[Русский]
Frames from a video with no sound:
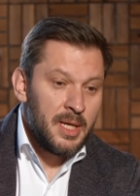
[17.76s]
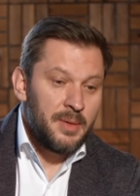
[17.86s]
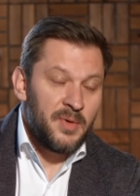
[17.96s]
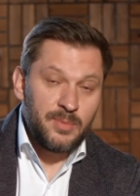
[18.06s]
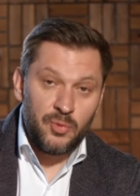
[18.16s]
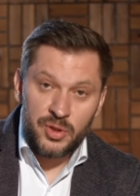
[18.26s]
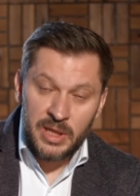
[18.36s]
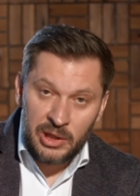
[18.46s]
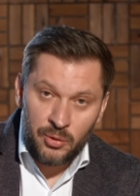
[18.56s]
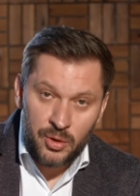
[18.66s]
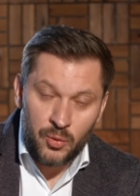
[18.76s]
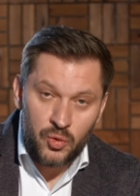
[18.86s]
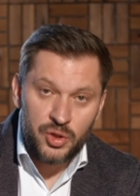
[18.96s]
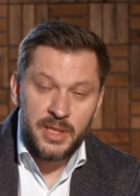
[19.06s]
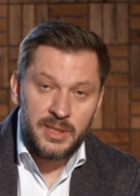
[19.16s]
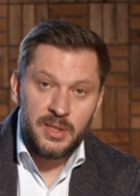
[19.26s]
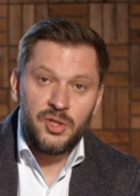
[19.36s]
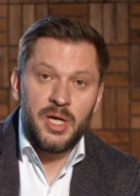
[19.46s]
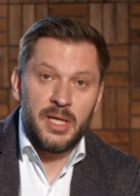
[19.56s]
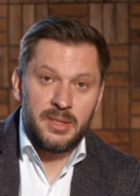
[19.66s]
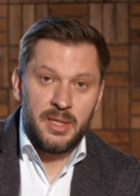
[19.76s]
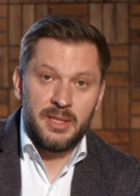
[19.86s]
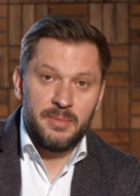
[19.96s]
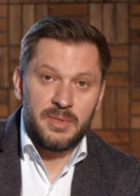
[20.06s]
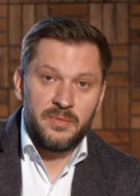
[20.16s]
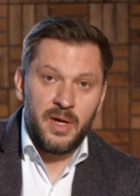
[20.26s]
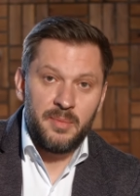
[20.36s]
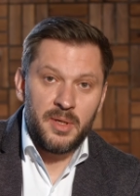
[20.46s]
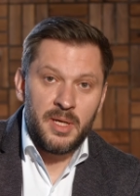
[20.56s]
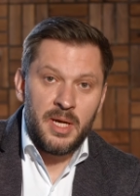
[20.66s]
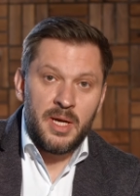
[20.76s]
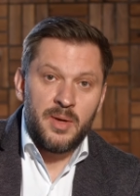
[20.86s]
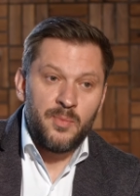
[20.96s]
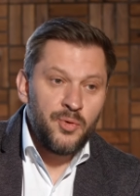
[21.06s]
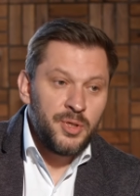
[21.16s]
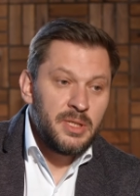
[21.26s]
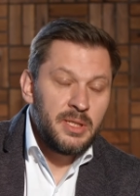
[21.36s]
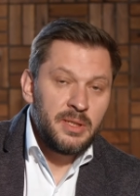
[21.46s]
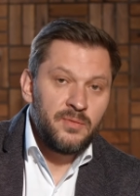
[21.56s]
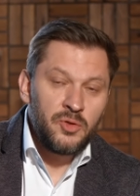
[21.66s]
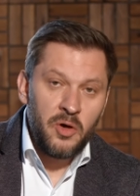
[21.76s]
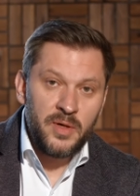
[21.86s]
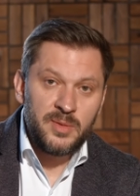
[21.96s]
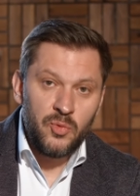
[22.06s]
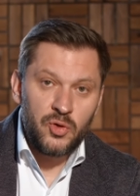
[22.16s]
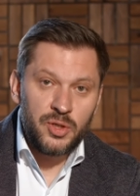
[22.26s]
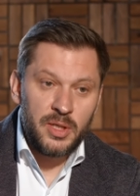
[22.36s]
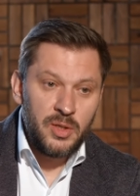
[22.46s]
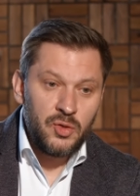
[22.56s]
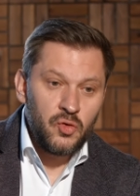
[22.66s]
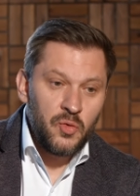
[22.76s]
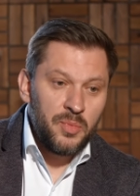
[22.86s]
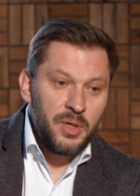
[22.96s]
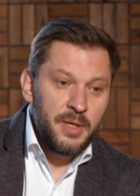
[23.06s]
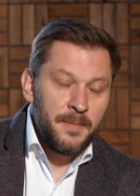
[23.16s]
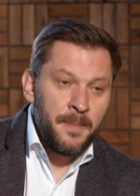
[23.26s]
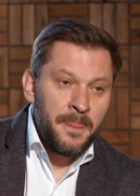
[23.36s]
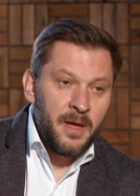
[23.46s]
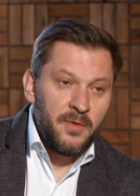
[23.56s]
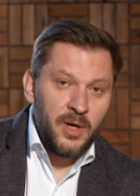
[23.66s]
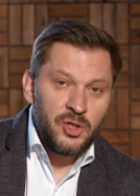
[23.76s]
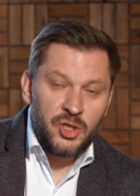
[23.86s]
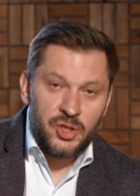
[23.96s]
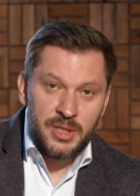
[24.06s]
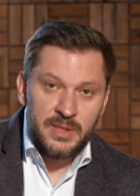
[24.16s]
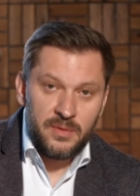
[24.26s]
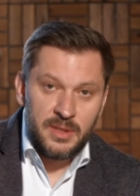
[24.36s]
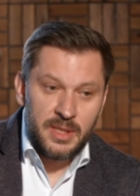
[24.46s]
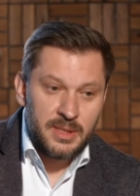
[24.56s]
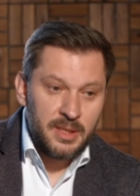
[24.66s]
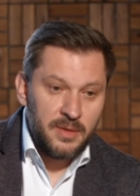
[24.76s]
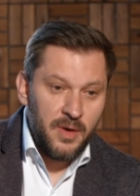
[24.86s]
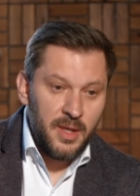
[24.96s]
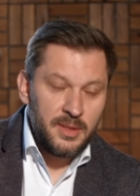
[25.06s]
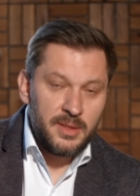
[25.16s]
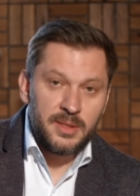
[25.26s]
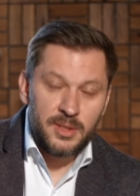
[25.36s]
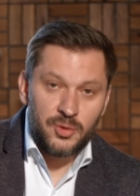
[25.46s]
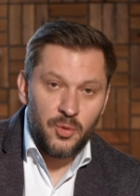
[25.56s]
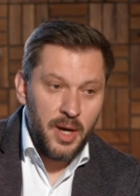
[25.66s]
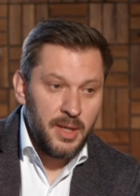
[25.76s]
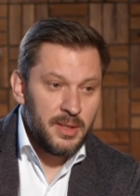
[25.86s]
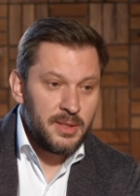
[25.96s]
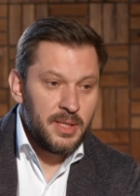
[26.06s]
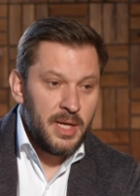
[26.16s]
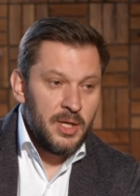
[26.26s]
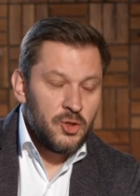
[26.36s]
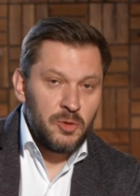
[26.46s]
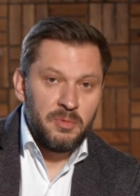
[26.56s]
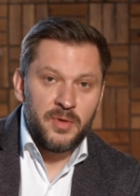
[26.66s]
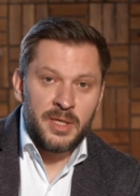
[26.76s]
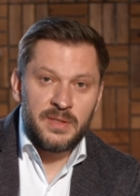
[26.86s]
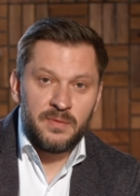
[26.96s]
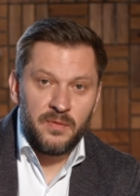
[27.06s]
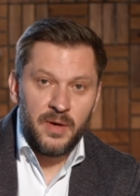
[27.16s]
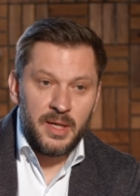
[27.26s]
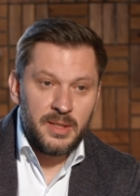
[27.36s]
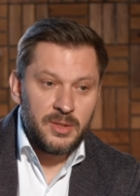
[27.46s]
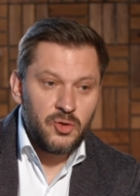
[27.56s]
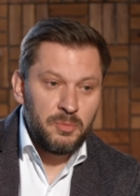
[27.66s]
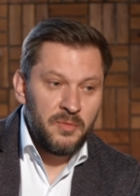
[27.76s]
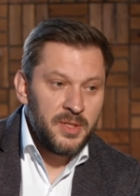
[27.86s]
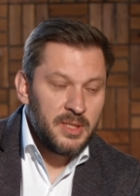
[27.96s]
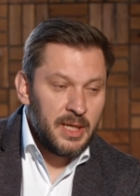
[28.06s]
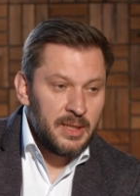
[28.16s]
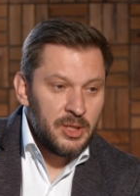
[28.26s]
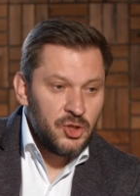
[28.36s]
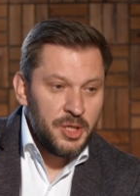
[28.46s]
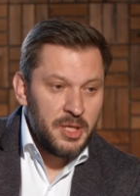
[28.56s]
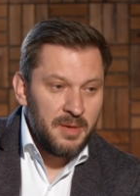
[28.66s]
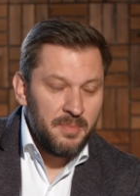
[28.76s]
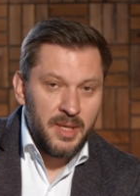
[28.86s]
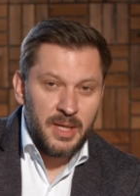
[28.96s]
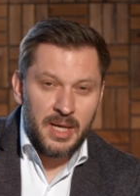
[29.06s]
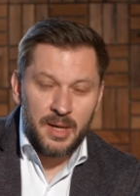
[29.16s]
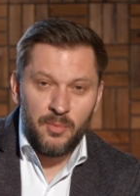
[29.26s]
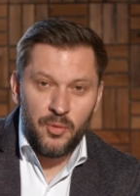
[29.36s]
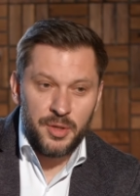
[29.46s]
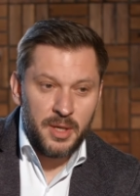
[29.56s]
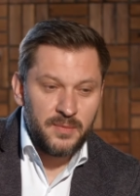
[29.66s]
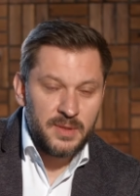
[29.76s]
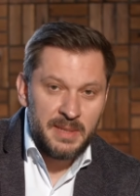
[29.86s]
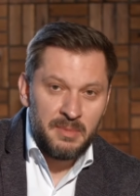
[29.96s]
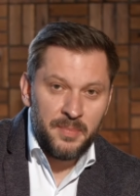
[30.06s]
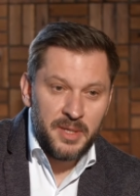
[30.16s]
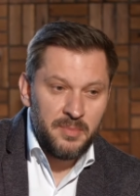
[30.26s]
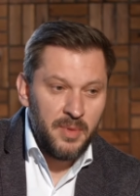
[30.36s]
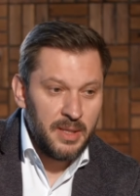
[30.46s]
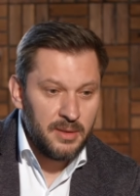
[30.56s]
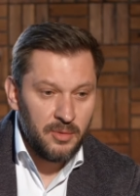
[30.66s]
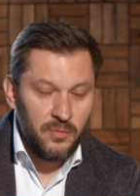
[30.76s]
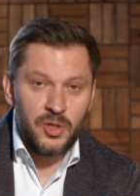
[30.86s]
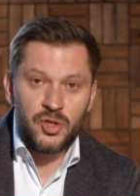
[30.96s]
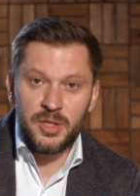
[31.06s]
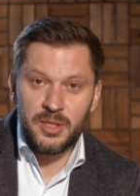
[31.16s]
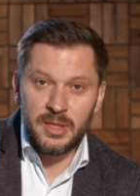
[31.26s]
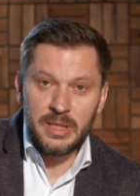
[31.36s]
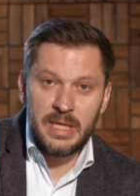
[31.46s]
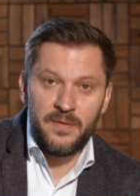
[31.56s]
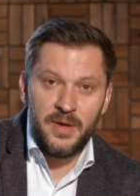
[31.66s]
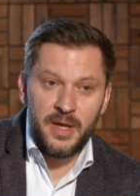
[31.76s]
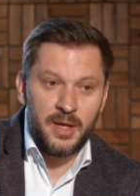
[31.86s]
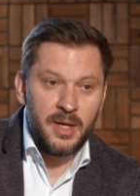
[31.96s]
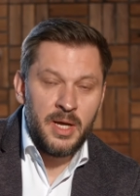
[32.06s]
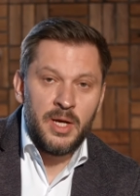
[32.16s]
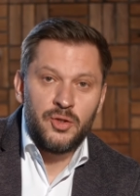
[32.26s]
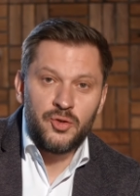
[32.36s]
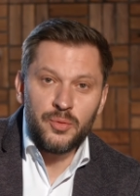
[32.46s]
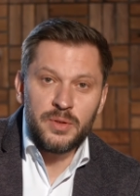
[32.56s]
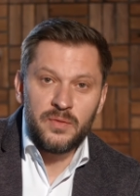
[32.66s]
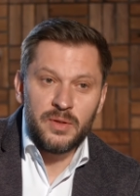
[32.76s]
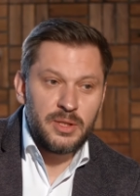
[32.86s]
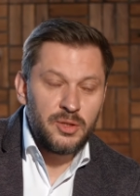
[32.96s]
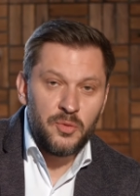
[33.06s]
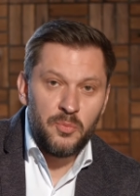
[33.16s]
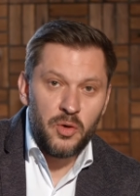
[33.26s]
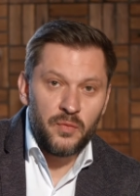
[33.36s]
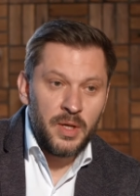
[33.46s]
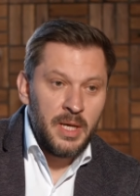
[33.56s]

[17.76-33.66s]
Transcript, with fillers: возможно, который уже сейчас рядом с вами – будет делать все возможное, чтобы ваша женственность раскрывалась, сексуальность, чтобы вы развивались, чтобы в этих отношениях была гармония, взаимопонимание, уважение, доверие, чувственность, любовь.